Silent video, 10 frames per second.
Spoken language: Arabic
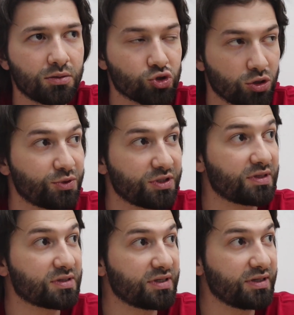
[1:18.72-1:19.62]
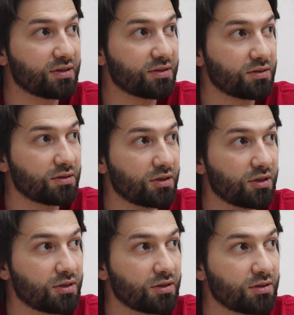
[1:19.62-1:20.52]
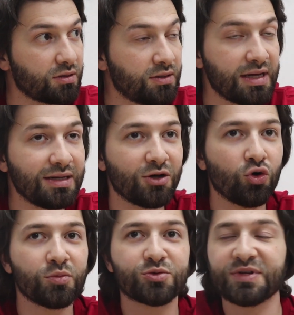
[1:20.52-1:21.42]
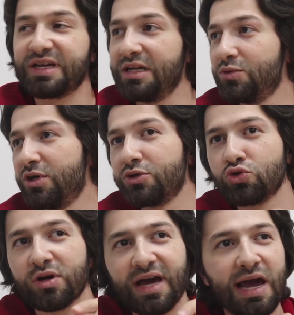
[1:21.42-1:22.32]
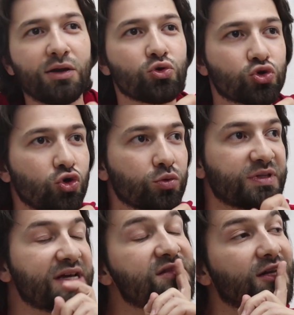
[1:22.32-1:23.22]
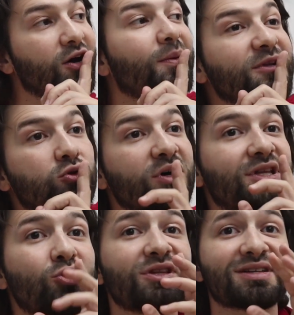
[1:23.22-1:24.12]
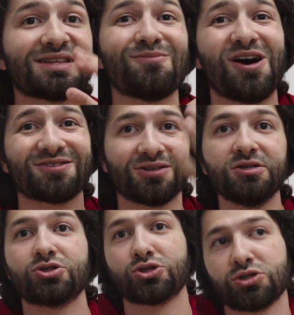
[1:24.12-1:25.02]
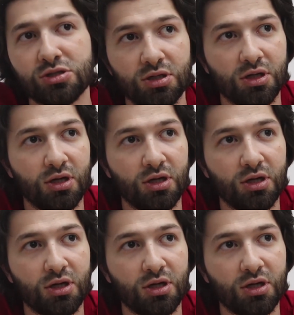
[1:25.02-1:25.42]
مش ربنا الرزاق لا لا هو مش بنتكلم انه هيرزقك اكل وشرب ده انت لو عبدته هتاخد ارزاق ما حصلتش